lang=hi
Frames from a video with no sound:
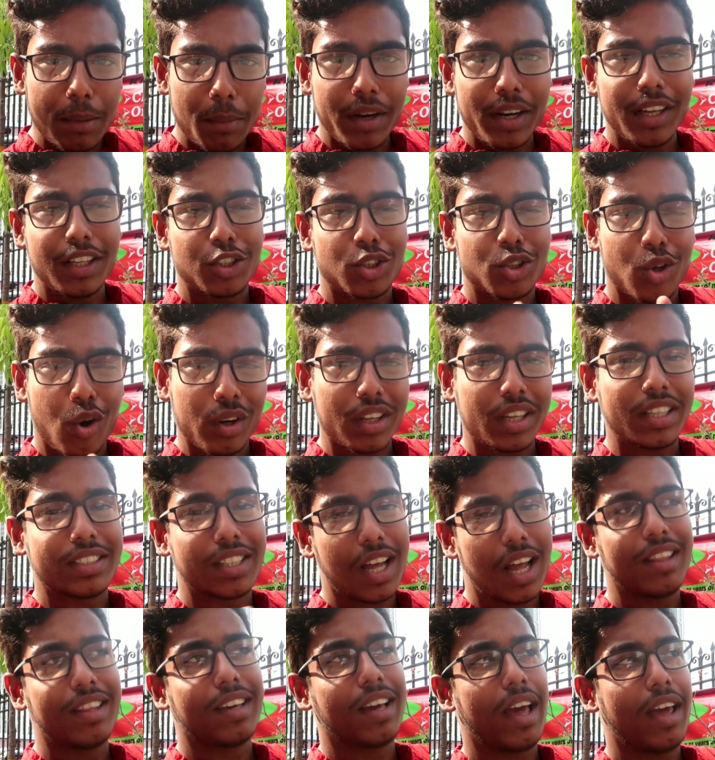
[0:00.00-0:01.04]
सिनेमेटिक शॉट के
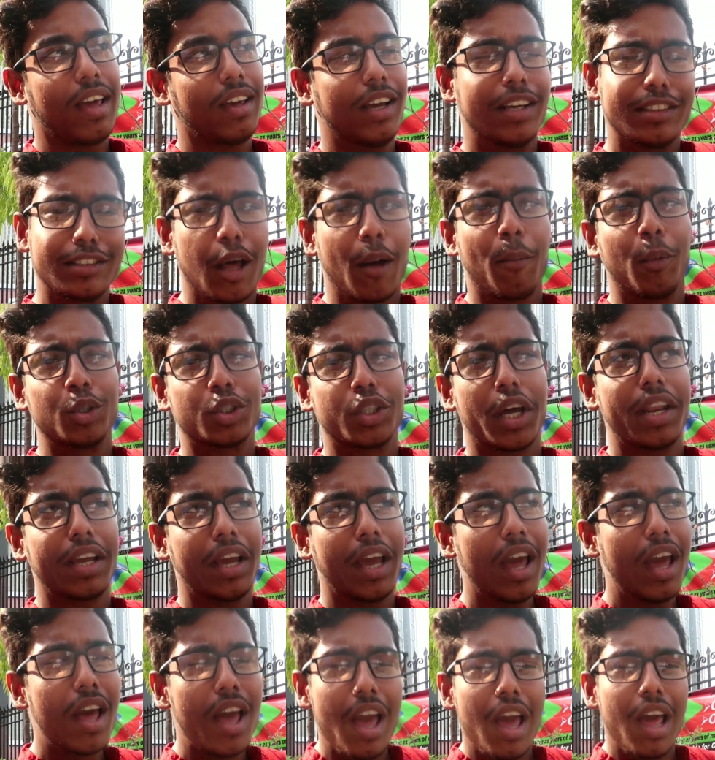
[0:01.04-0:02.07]
साथ दिखाएंगे सब कुछ
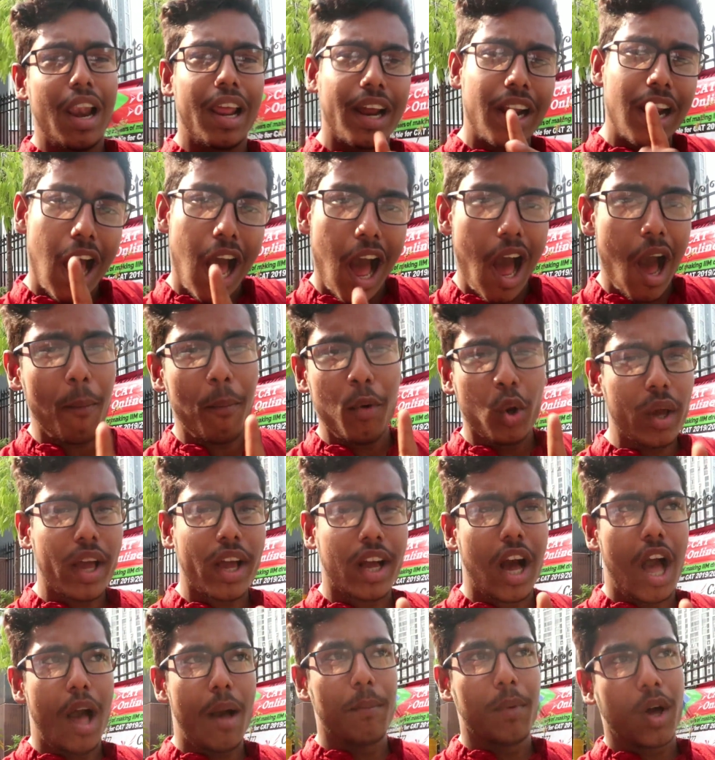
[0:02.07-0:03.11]
करेंगे लेकिन आप लोग
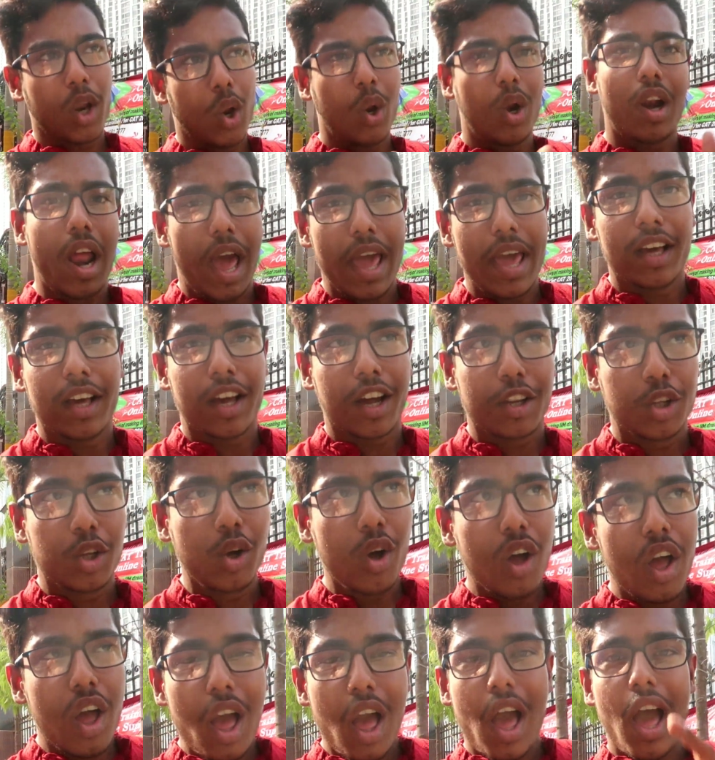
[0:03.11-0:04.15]
एक काम करो लाइक कर
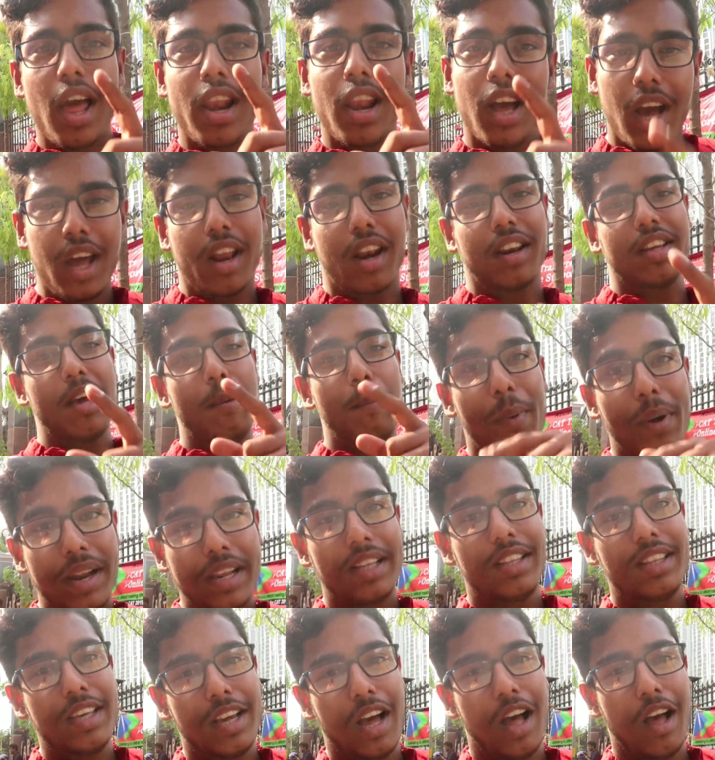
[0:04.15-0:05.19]
दो एंड अगर ये
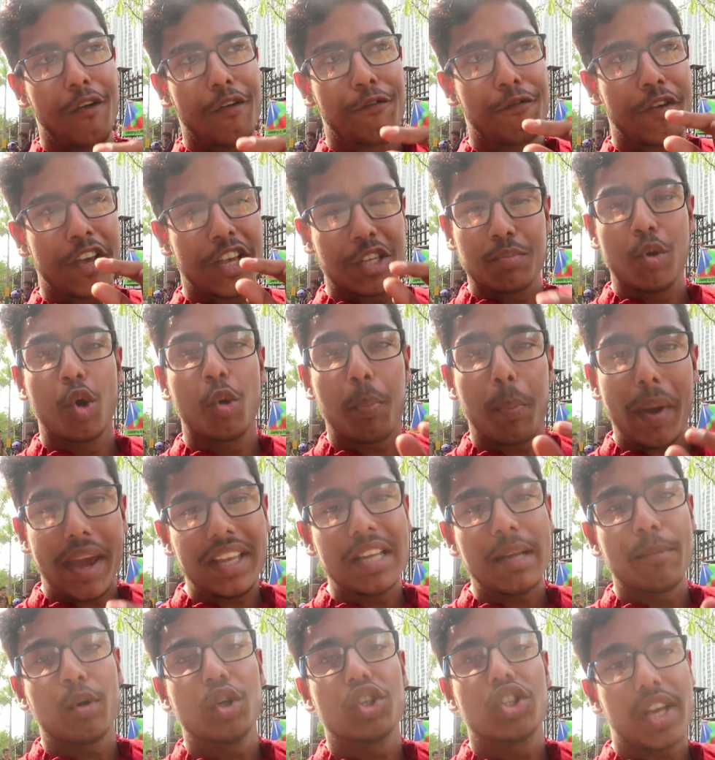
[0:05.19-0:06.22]
परिधि का फेसबुक
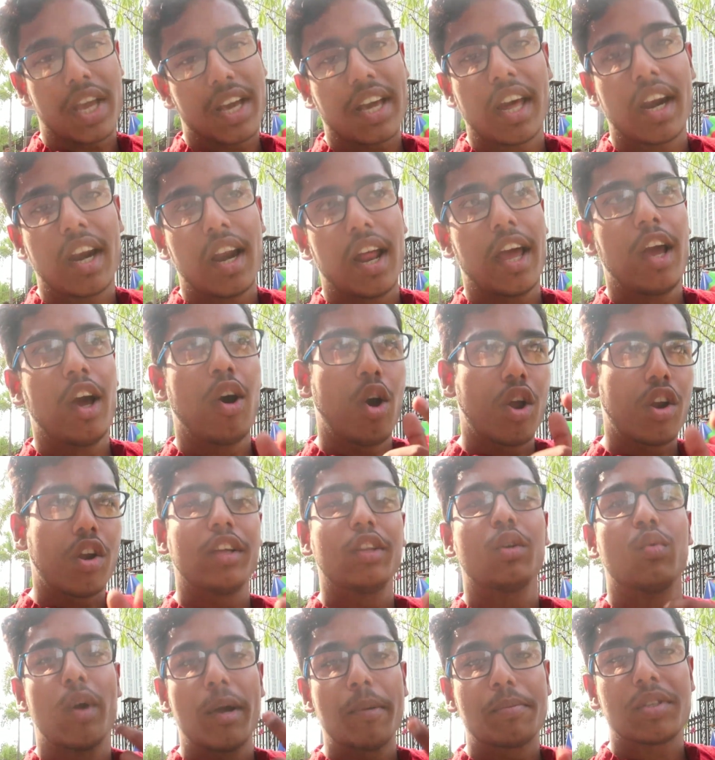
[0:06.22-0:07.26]
पेज आपको चेक करना है और
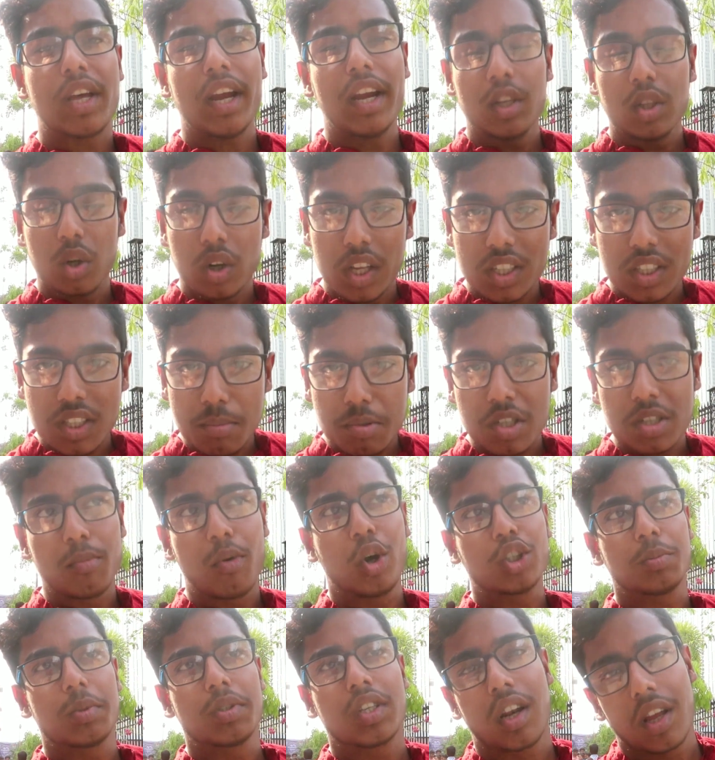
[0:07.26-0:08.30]
नहीं तो वेबसाइट तो
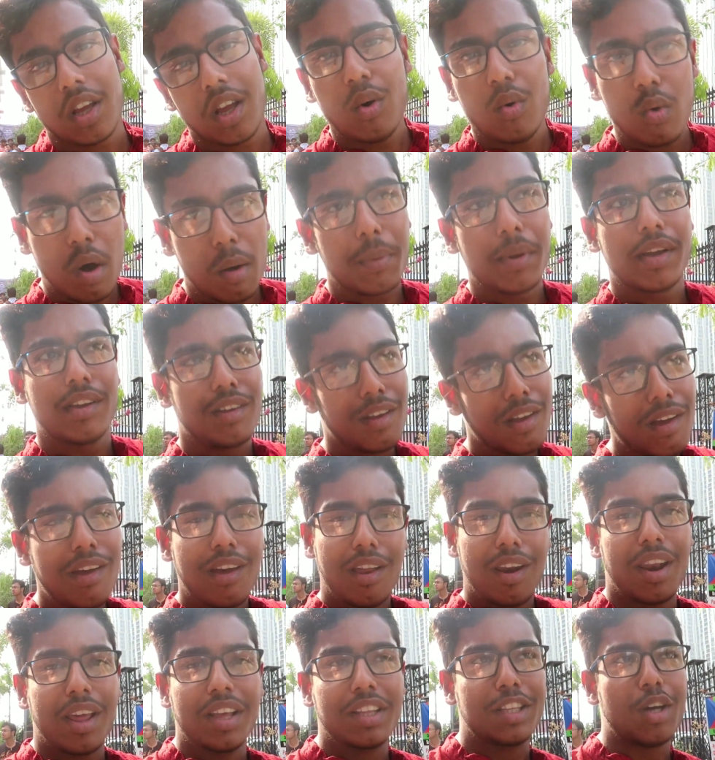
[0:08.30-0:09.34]
डिस्क्रिप्शन बॉक्स में चले जाओ वहाँ पे
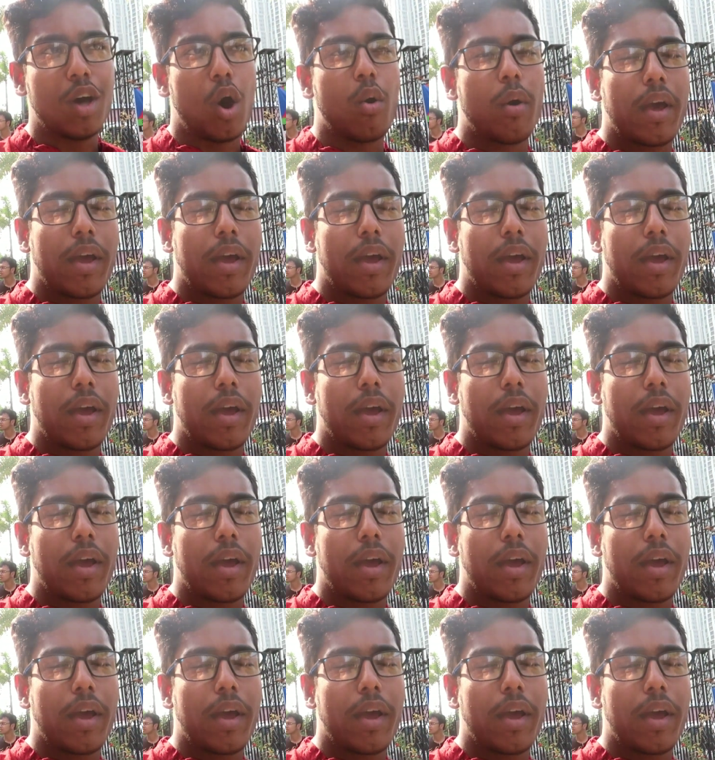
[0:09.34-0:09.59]
लिंक दिया